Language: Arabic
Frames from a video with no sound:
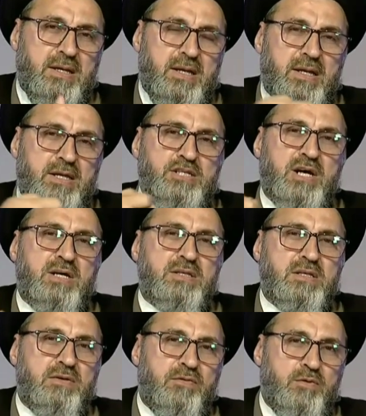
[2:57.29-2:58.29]
لأنه جاء
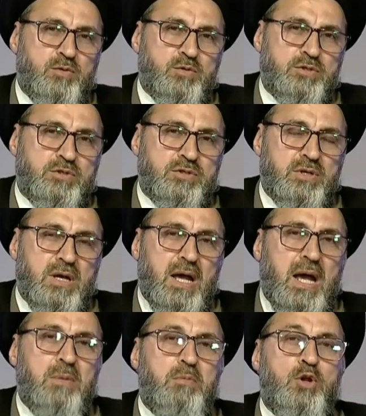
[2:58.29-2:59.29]
أنطيه فلوس
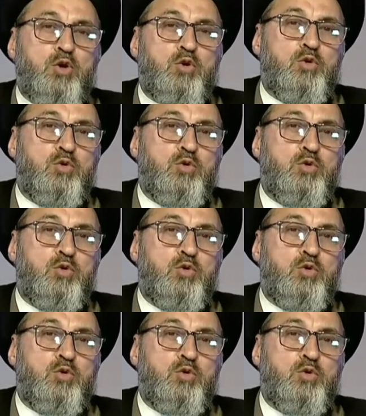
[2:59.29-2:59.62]
أملك